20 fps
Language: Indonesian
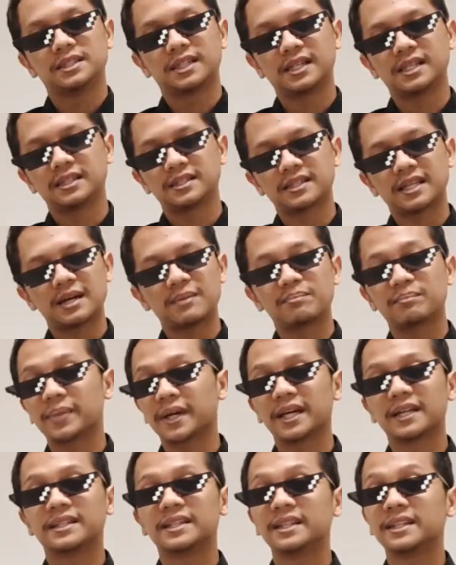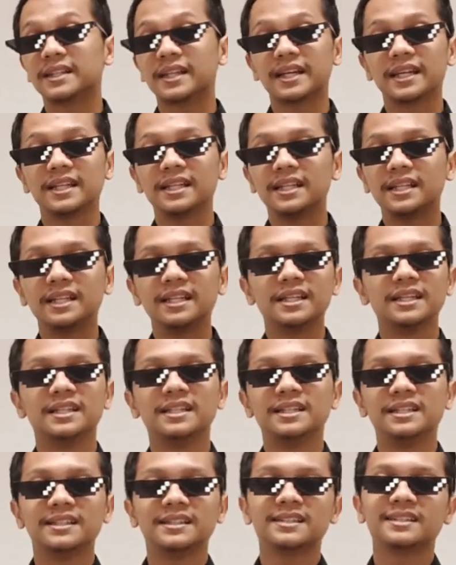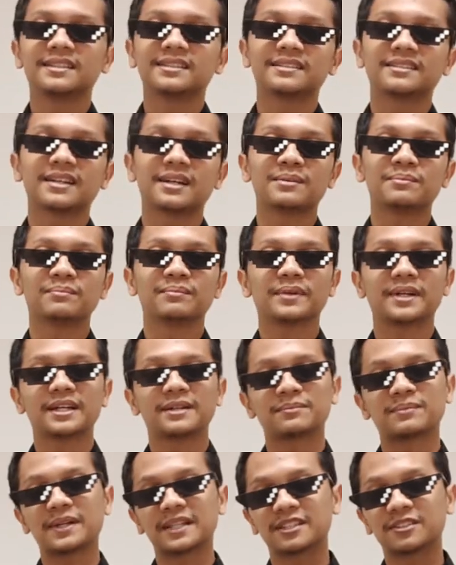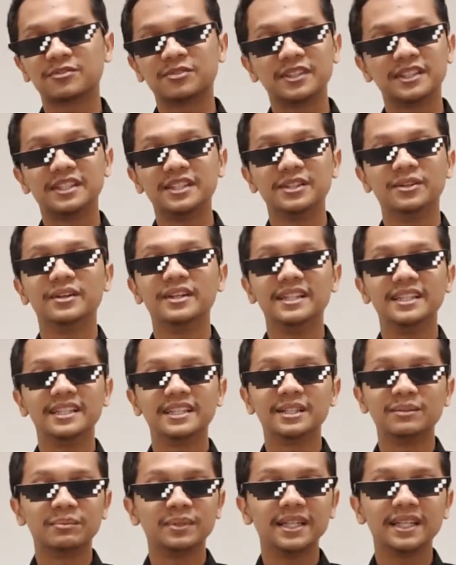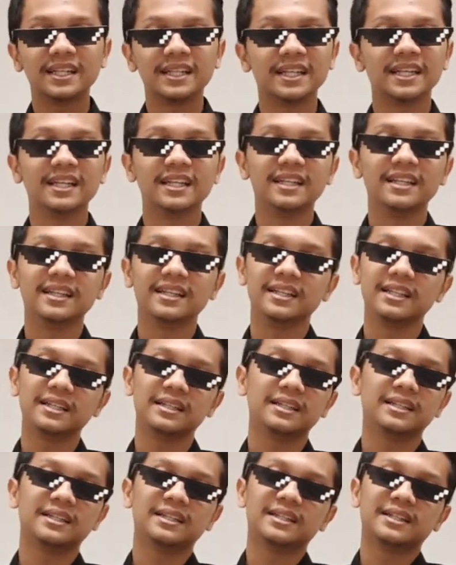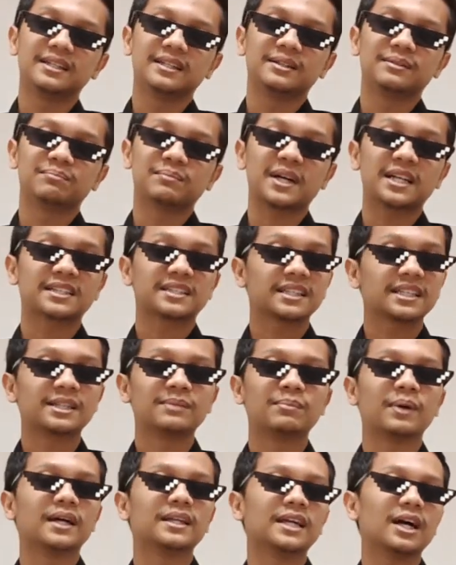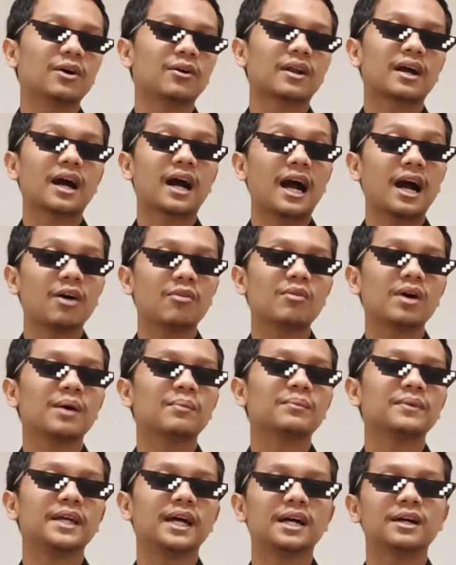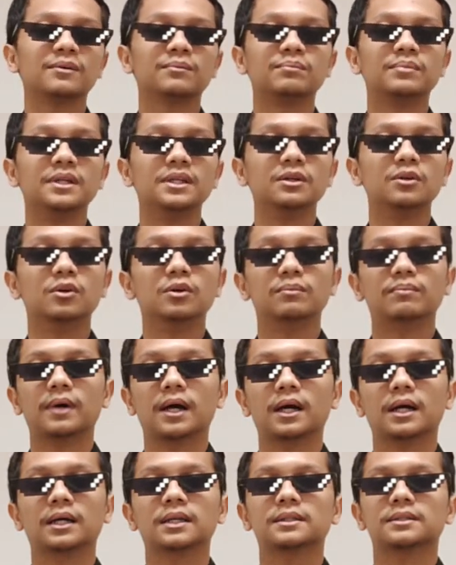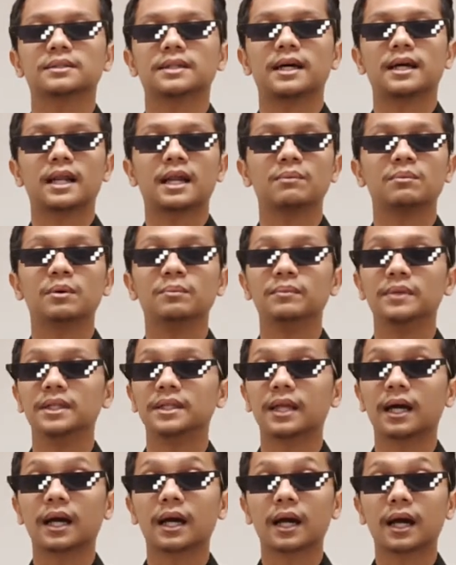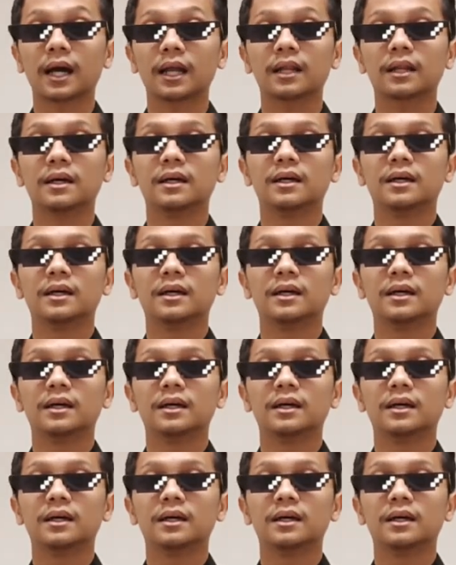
Jadi sampai detik ini, sampai pas video ini dibikin, ini masih banyak orang awam yang bingung banget cara membedakan